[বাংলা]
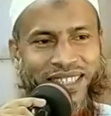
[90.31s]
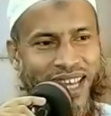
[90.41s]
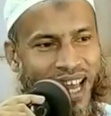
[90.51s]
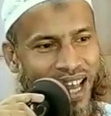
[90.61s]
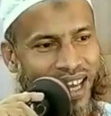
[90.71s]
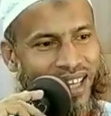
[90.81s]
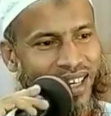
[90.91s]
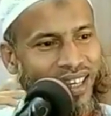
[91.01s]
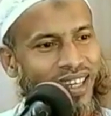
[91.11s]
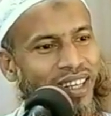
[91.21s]
চার
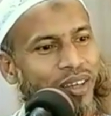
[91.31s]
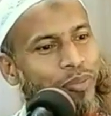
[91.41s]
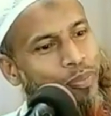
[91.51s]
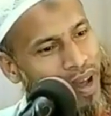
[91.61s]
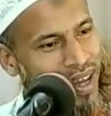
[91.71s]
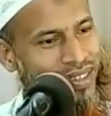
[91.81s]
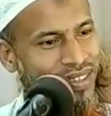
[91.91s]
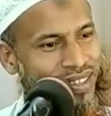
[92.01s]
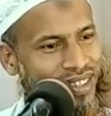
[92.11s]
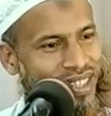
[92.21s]
পাঁচ
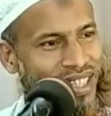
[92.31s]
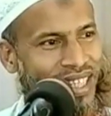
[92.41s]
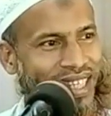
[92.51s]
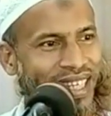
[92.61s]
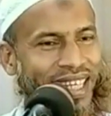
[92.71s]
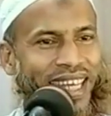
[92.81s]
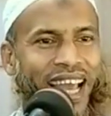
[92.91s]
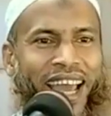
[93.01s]
এই